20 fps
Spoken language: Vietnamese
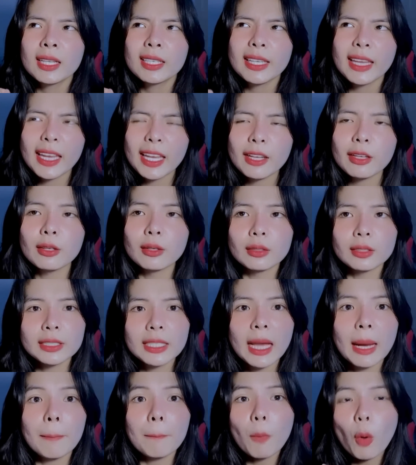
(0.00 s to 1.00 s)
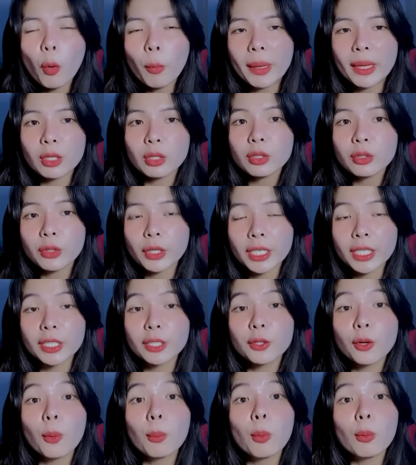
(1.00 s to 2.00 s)
nghe được nha bố mẹ nói
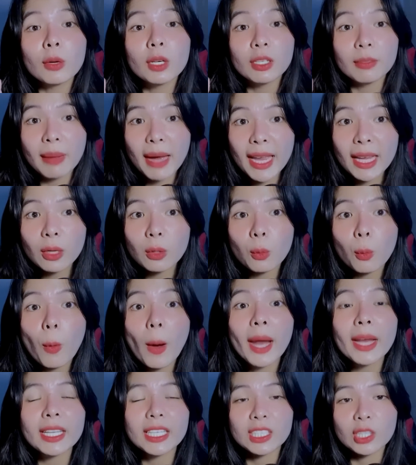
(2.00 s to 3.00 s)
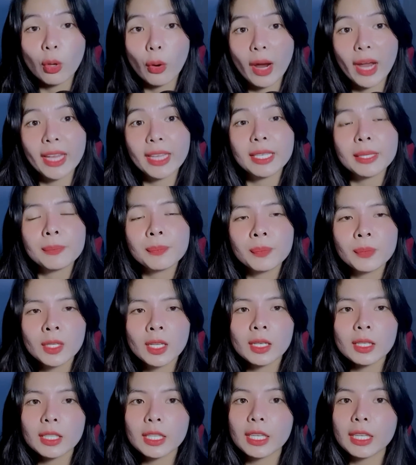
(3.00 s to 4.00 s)
chuyện cùng một người bác qua điện thoại
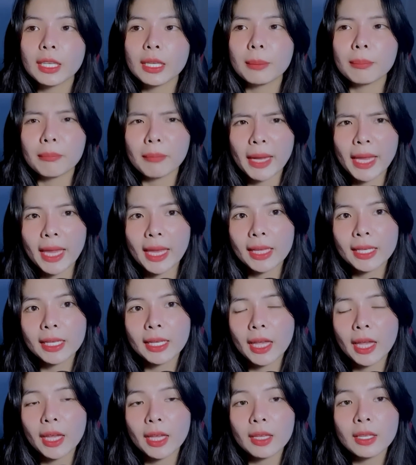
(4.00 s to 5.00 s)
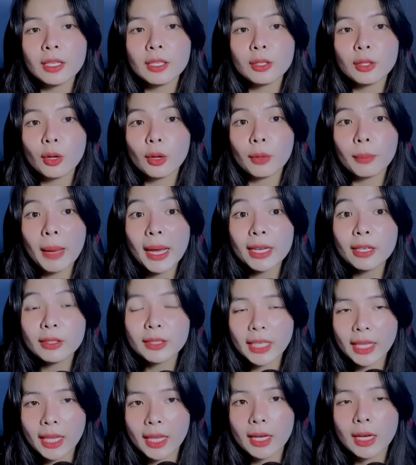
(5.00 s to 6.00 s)
thì mẹ kể cho bác đó
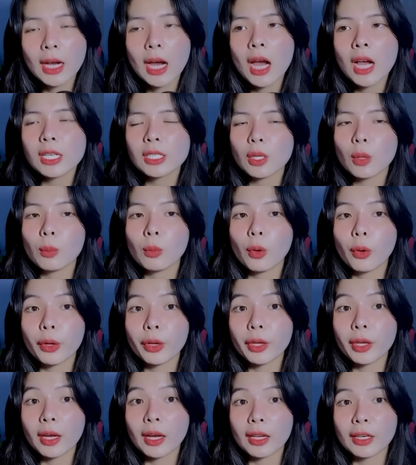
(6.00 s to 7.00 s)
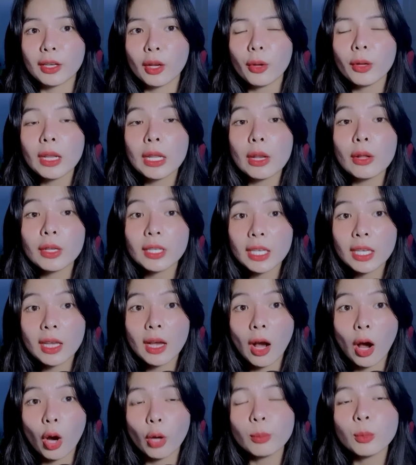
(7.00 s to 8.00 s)
nghe xong rồi à, nói này nói kia
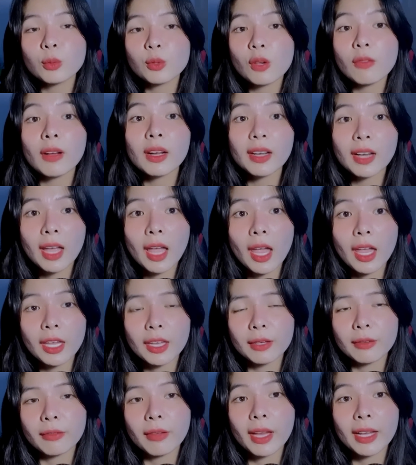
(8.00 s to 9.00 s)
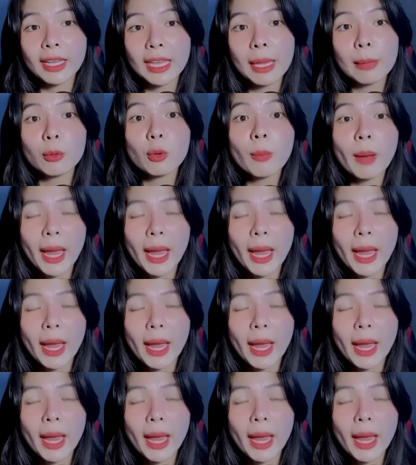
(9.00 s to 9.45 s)
hỏi một số vấn đề về thằng em của